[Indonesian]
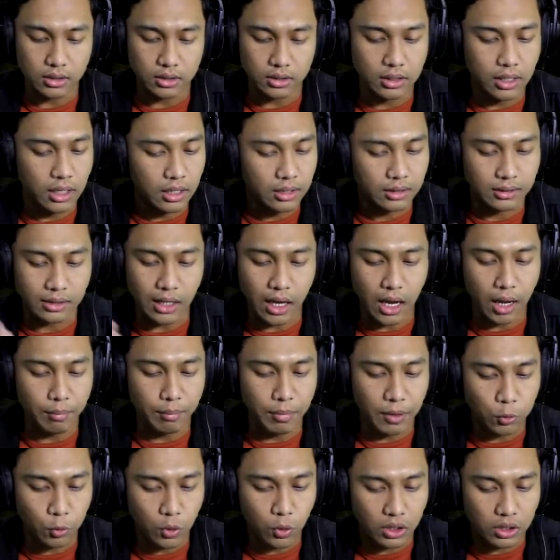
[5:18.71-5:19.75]
nggak tak
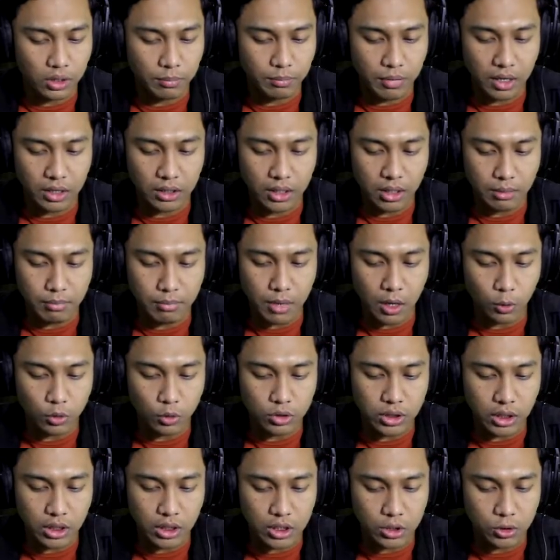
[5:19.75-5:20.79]
apa tuh artifak yang
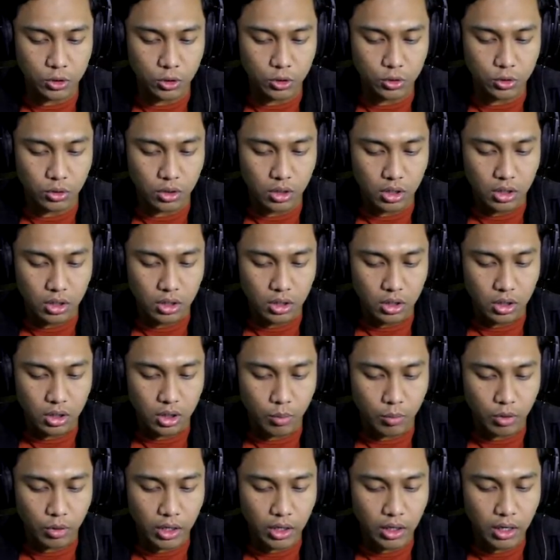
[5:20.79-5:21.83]
bagus yang hijau cuy
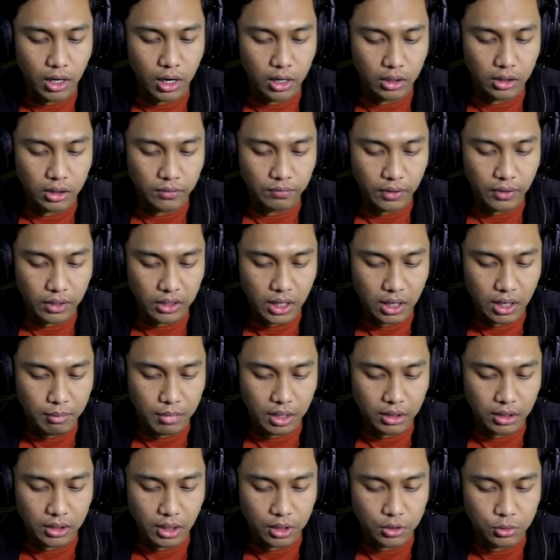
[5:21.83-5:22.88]
kemudian ada artifak yang
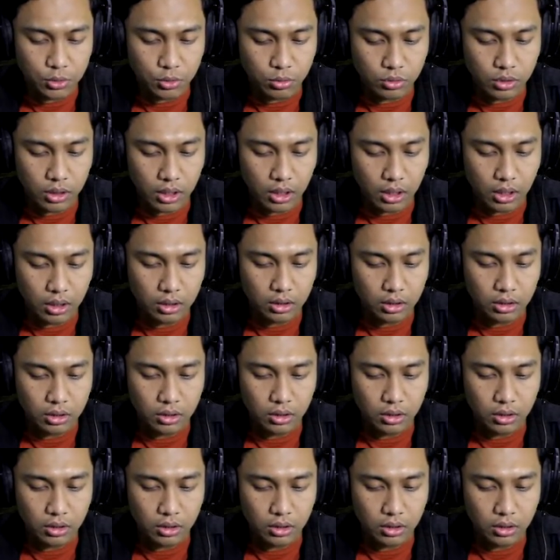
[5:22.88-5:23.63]
mata juga